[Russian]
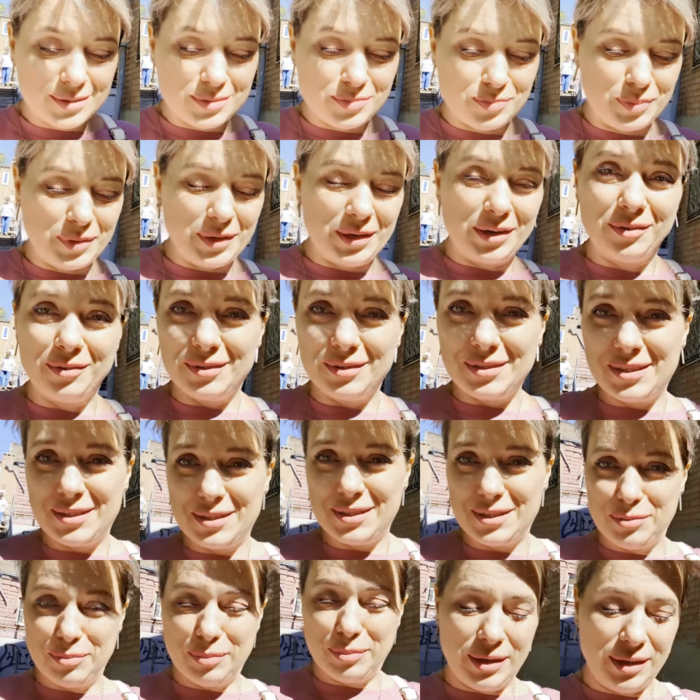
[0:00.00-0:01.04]
с 1
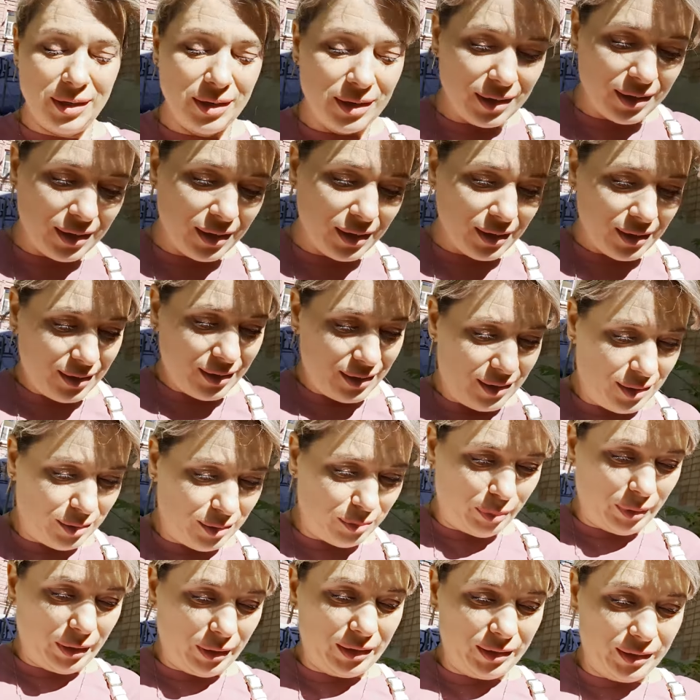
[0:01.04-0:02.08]
сентября
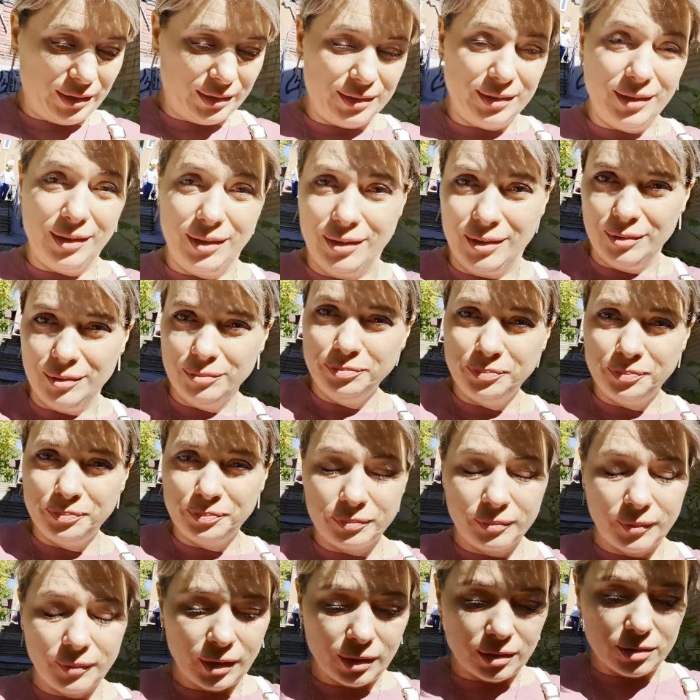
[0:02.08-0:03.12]
похолодало.
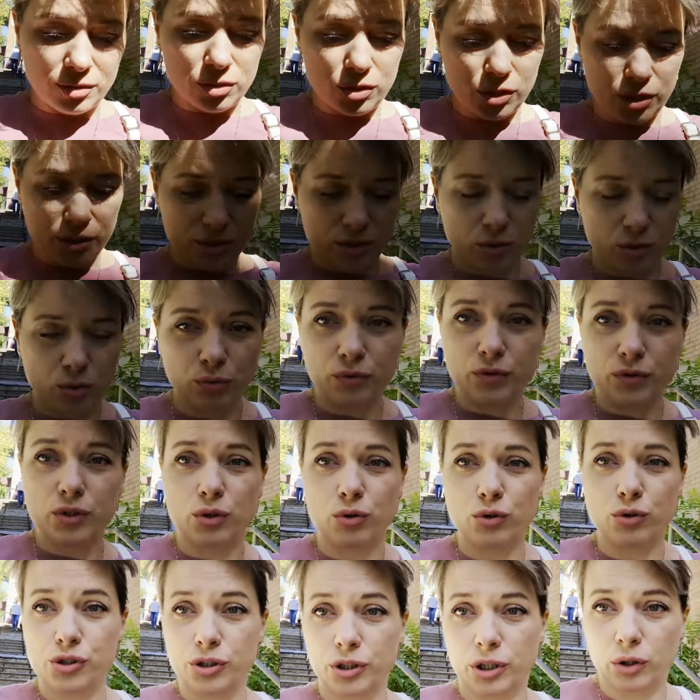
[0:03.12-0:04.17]
Я сейчас иду,
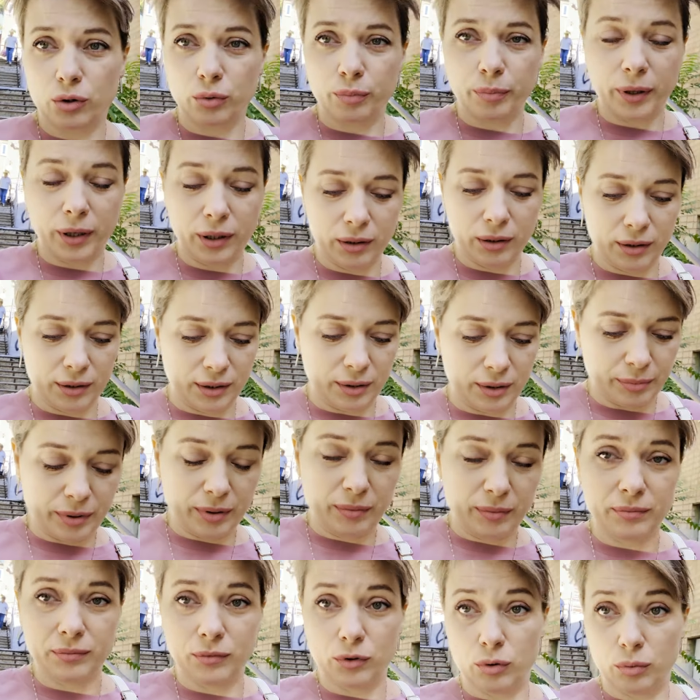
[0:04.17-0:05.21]
ветерочек такой прохладный,
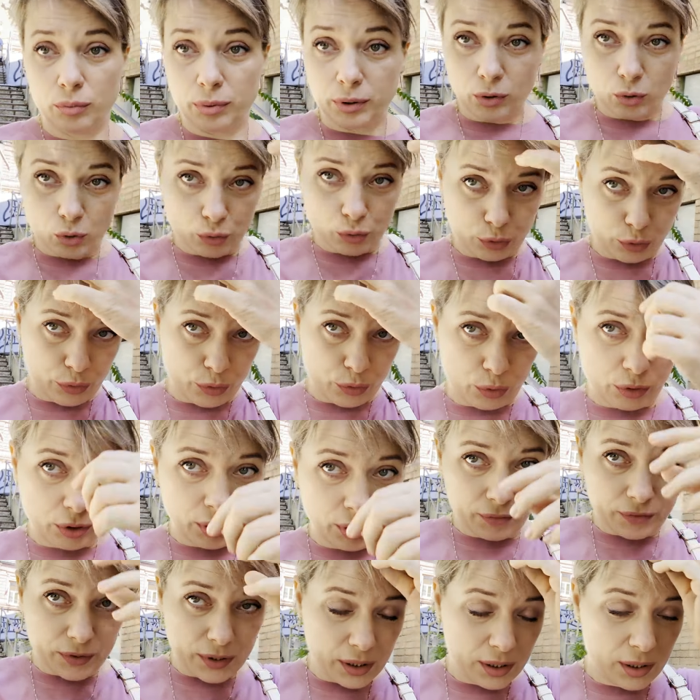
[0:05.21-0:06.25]
прям ну, облаков-то
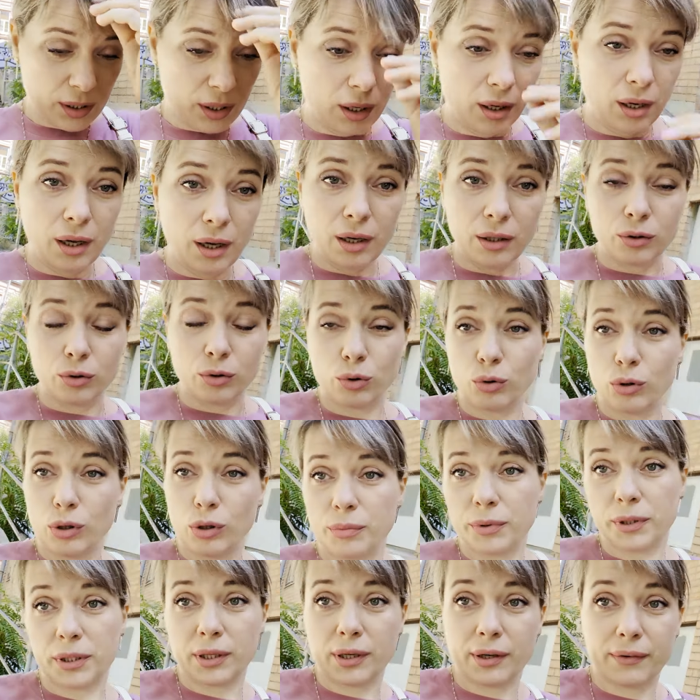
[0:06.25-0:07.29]
все-таки взять. А Коля
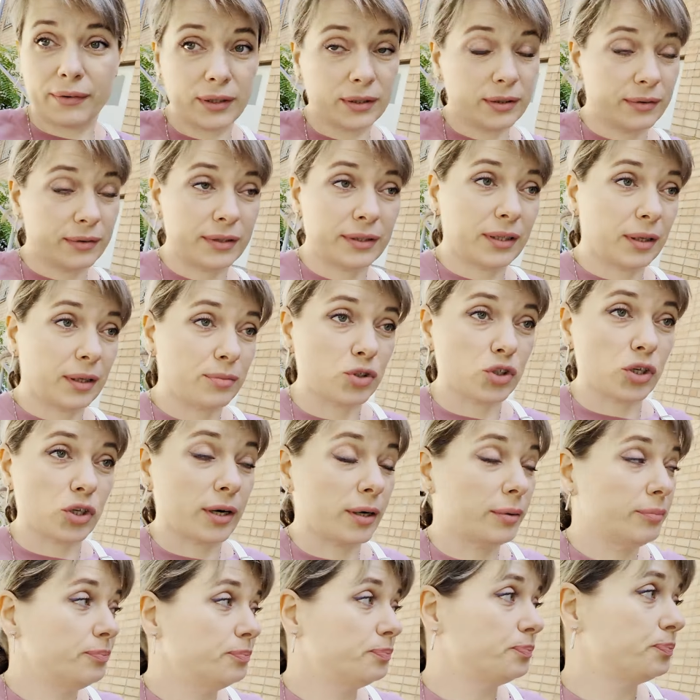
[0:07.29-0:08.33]
мне договорил, говорит, там
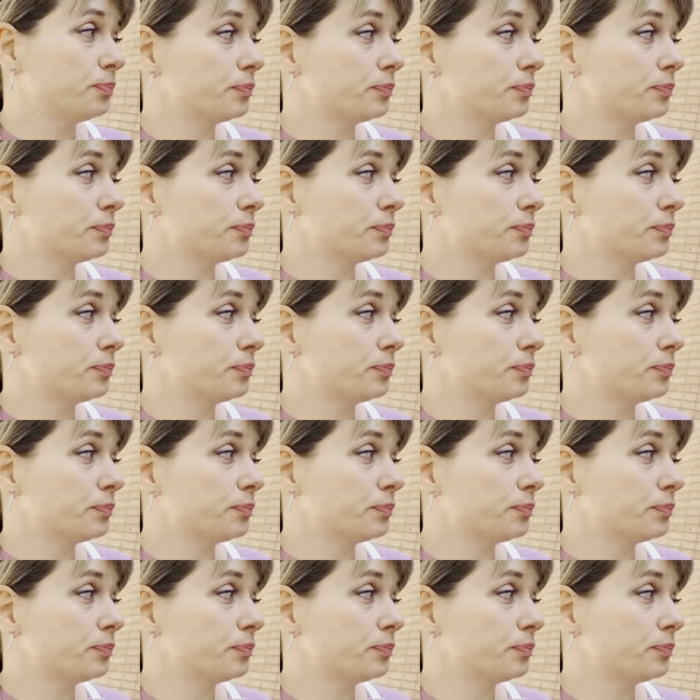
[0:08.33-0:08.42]
жара.